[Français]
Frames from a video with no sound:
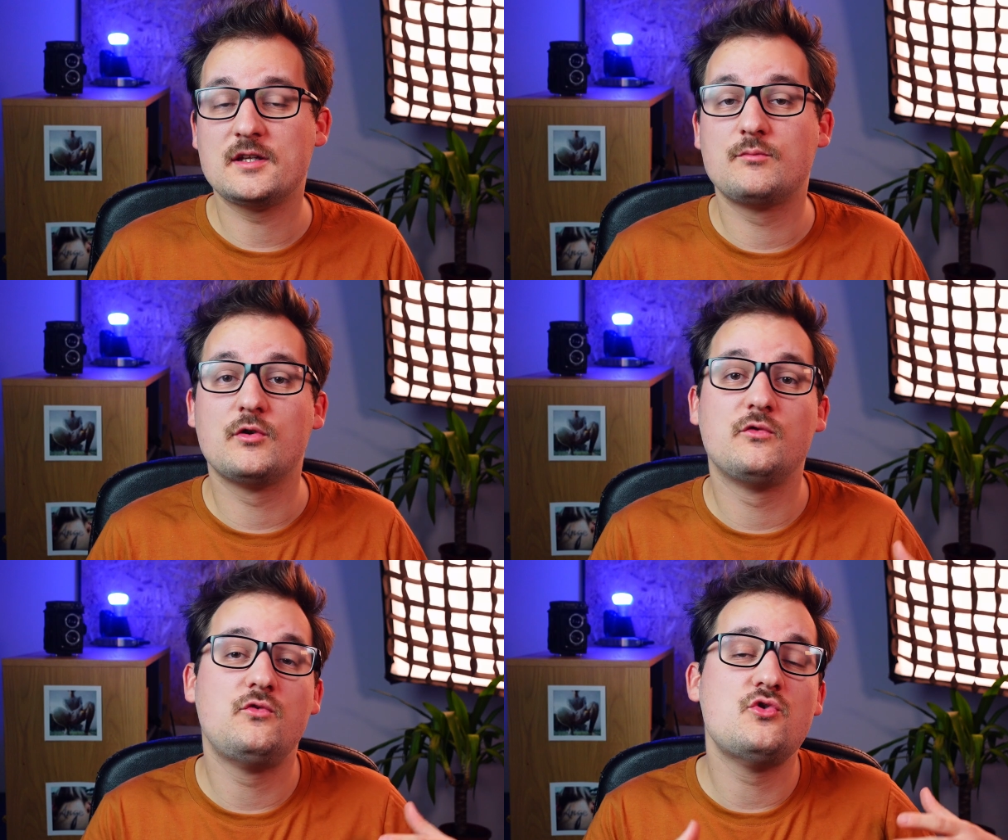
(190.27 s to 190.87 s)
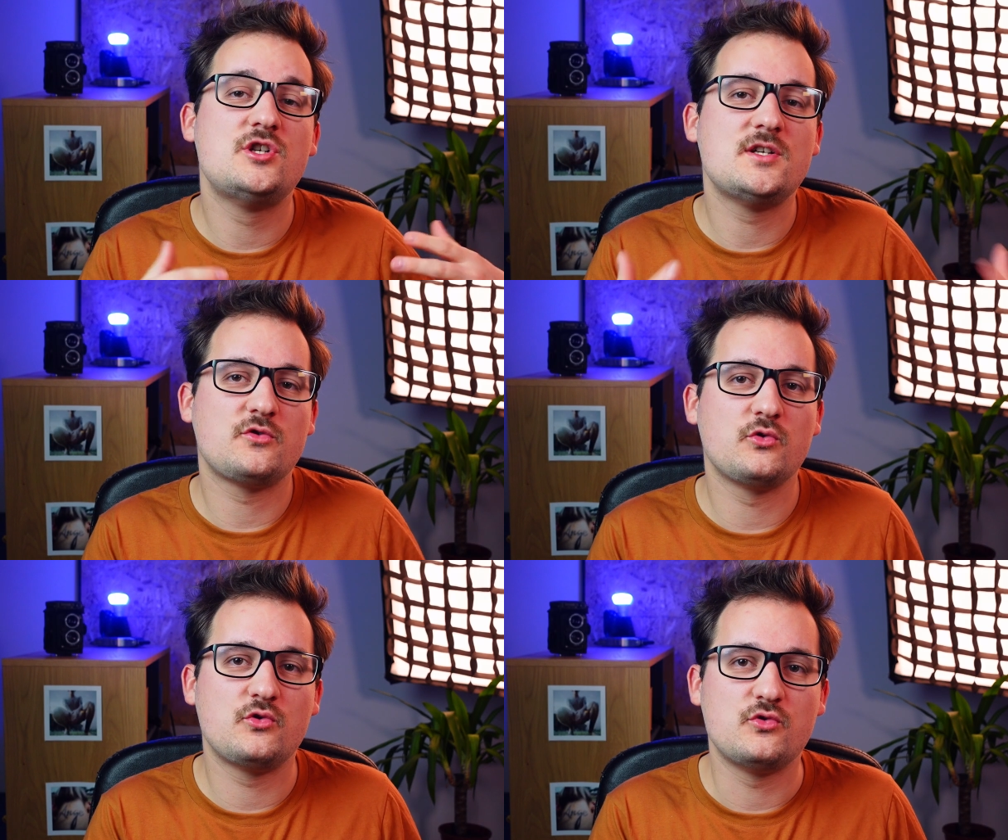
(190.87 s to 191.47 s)
d'un point de vue
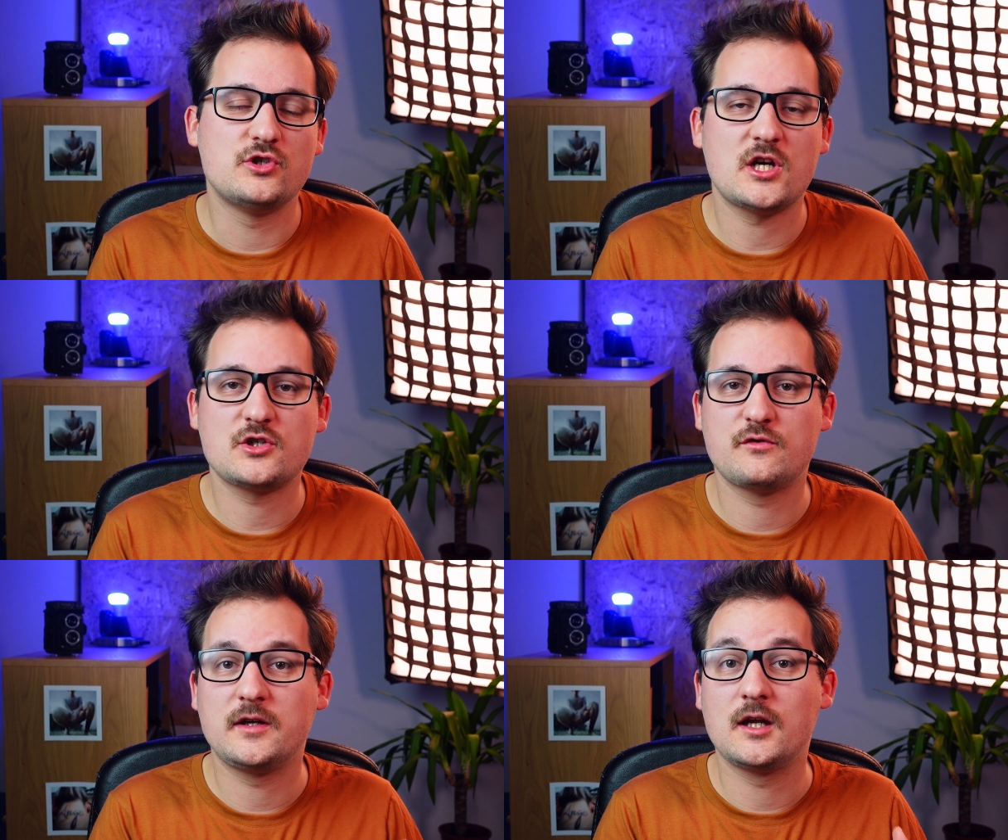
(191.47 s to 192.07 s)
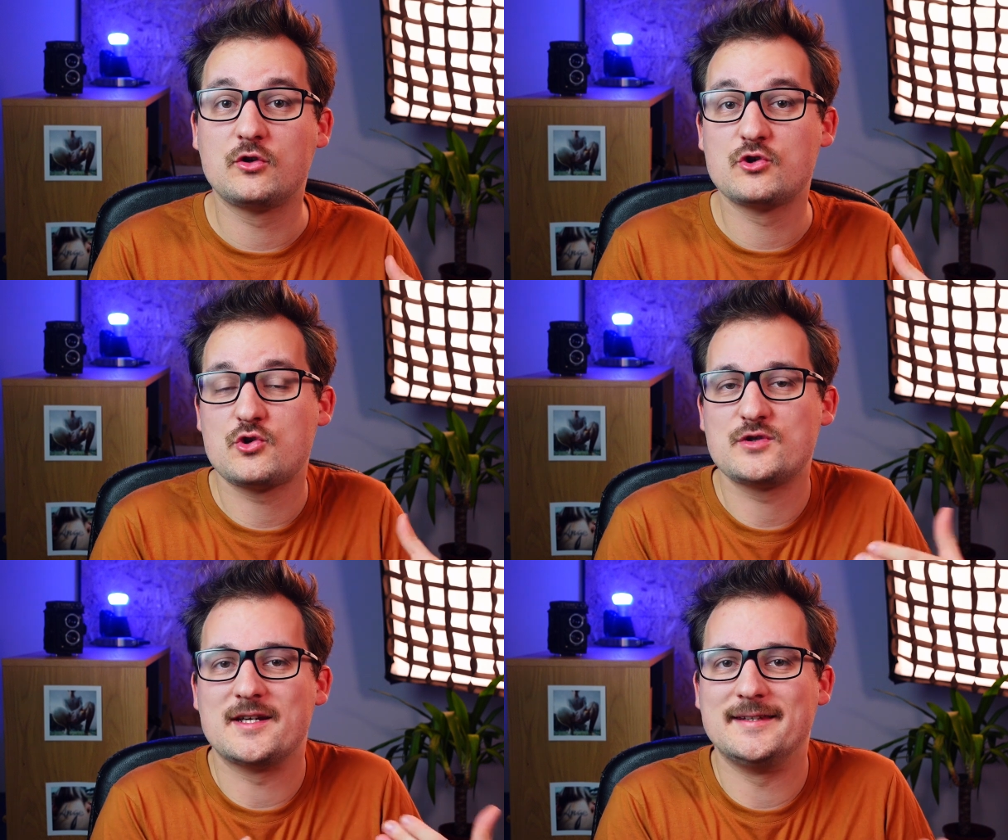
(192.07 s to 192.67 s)
gestion du sujet, je fais quelque
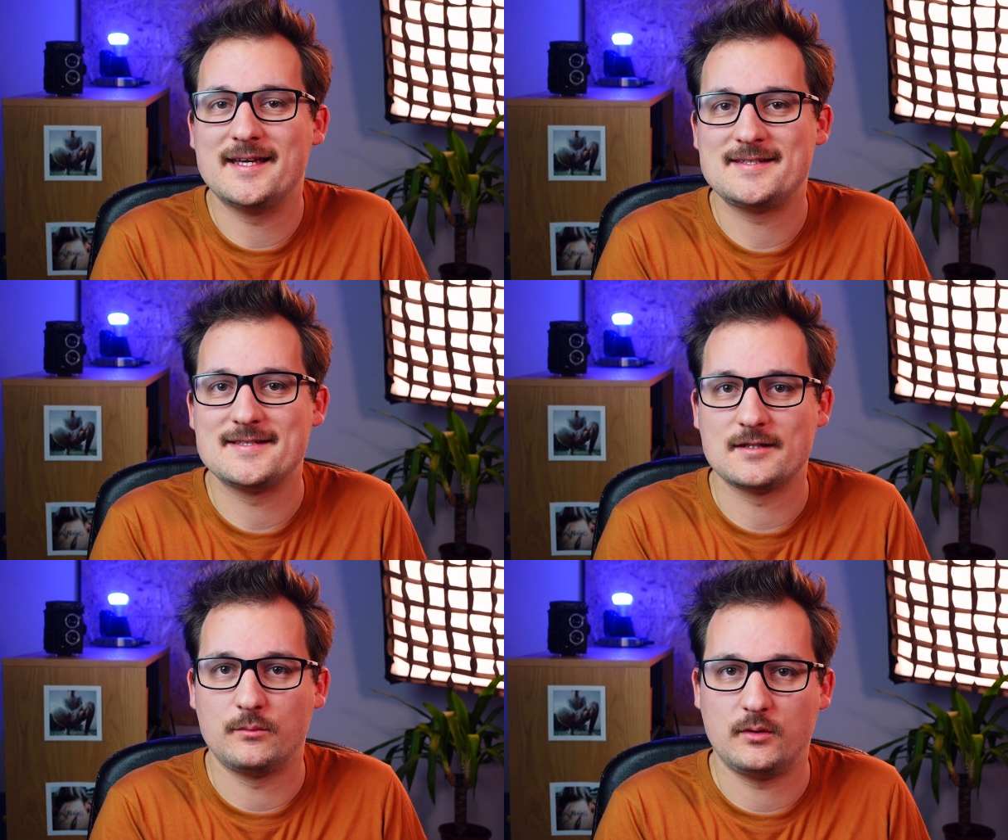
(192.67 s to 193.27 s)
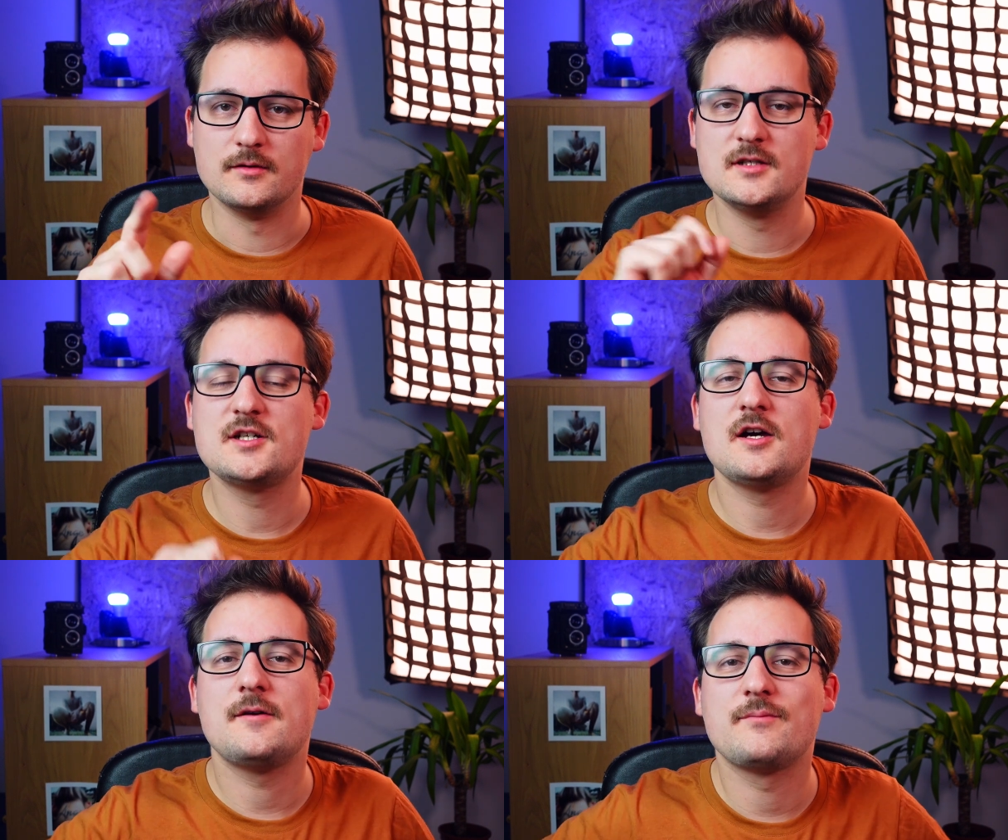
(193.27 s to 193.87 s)
chose d'assez simple.
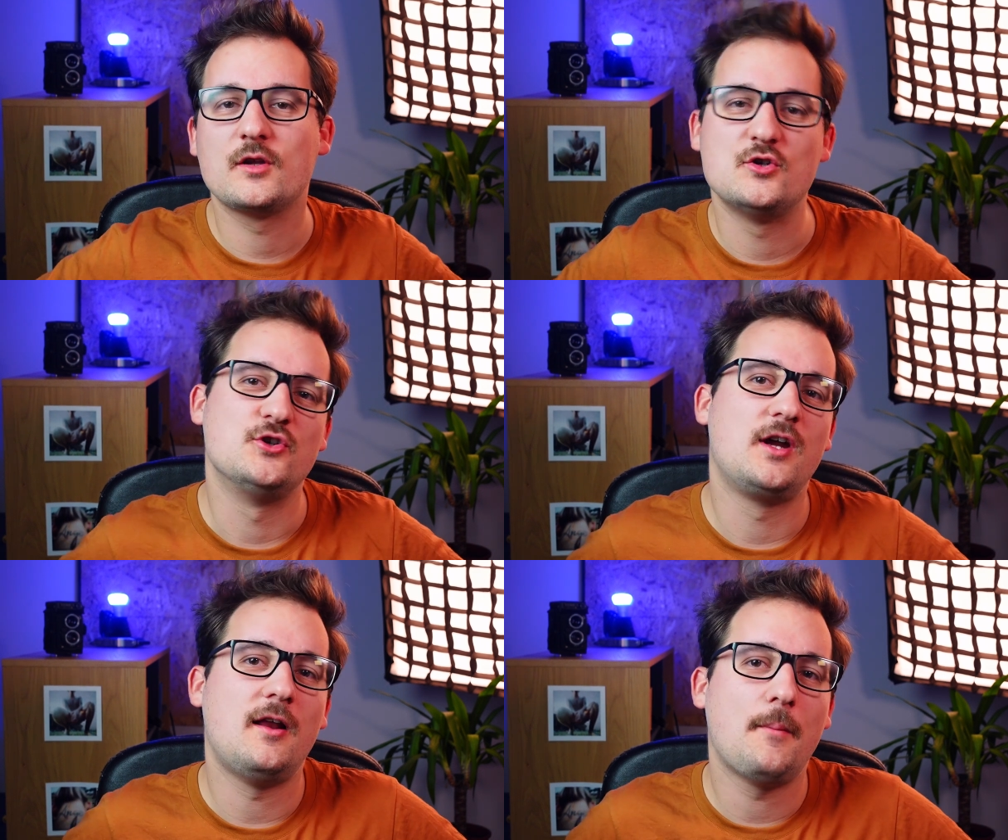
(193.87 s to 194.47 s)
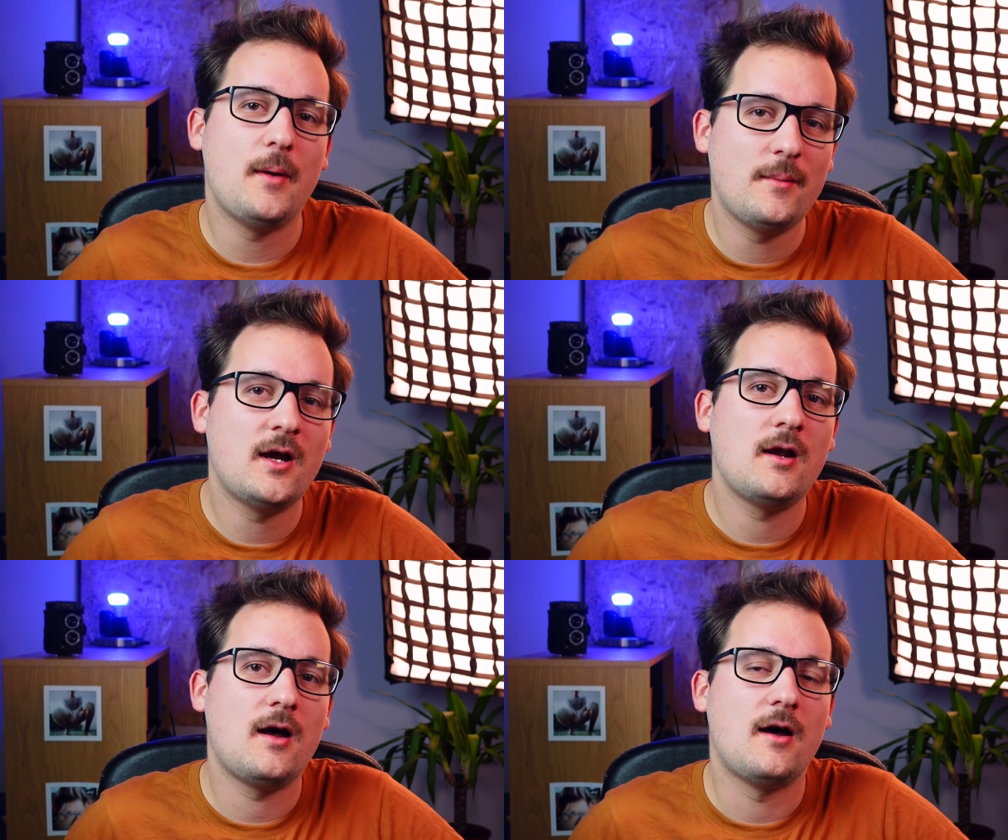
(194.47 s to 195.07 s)
Déjà, je galère pas
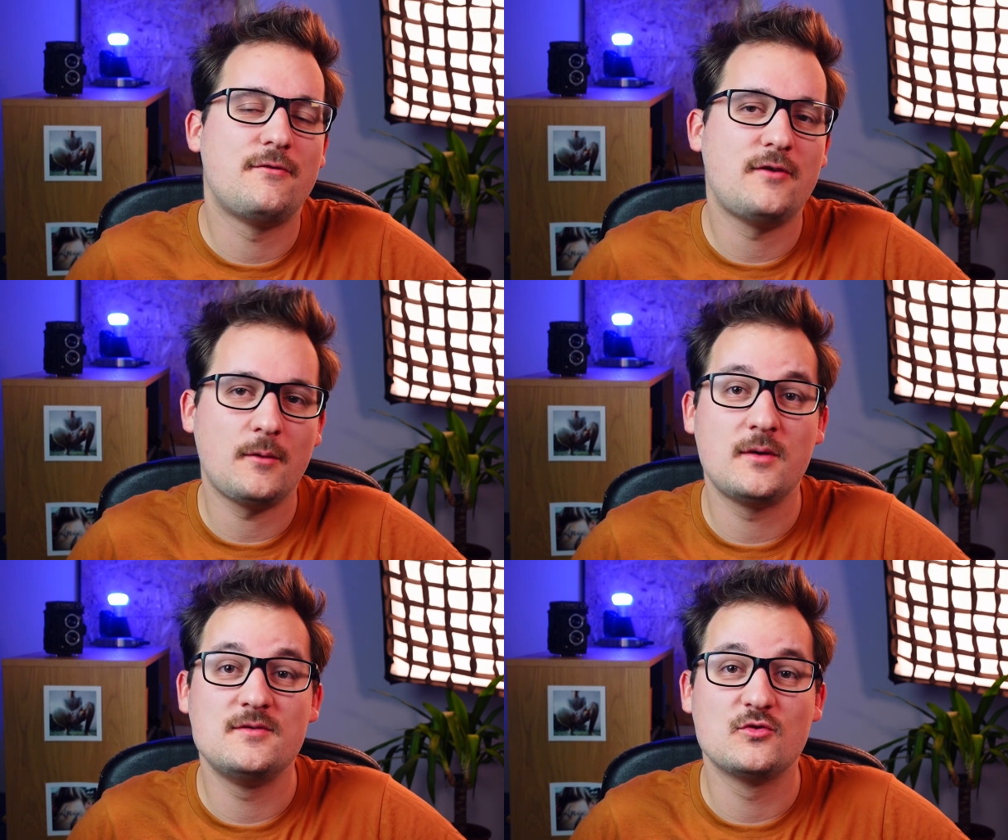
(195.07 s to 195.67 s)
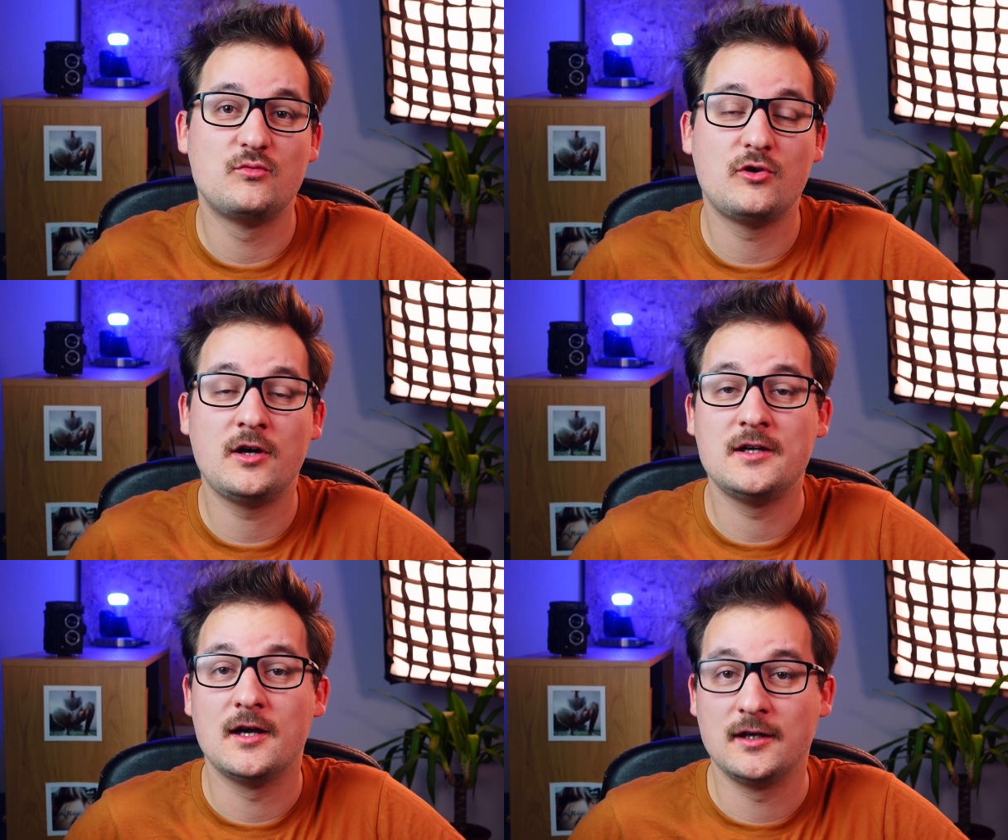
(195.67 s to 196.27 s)
mal à faire ma mise au
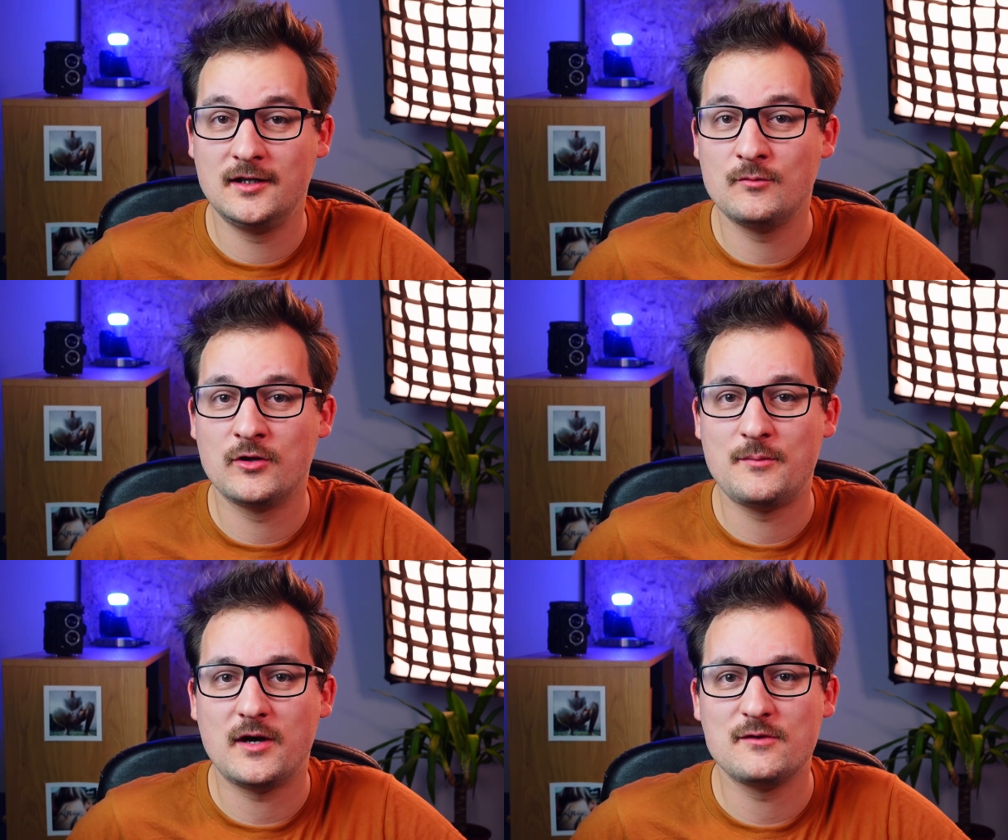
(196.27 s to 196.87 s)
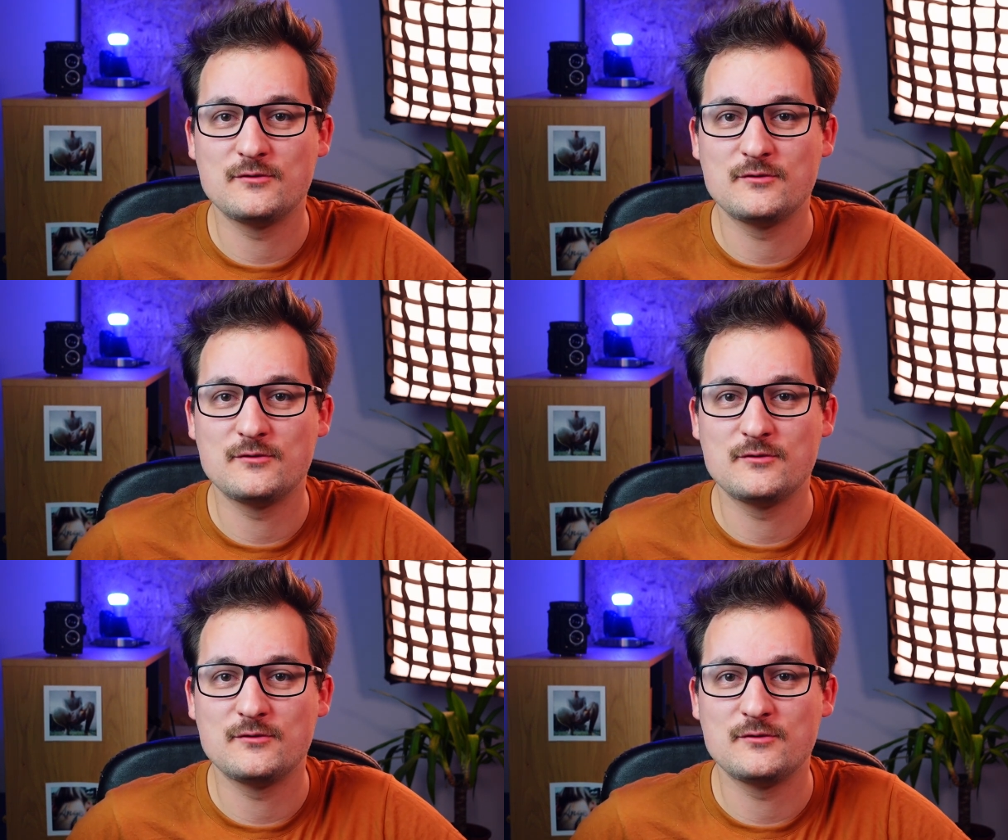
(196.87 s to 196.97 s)
point et à régler mon appareil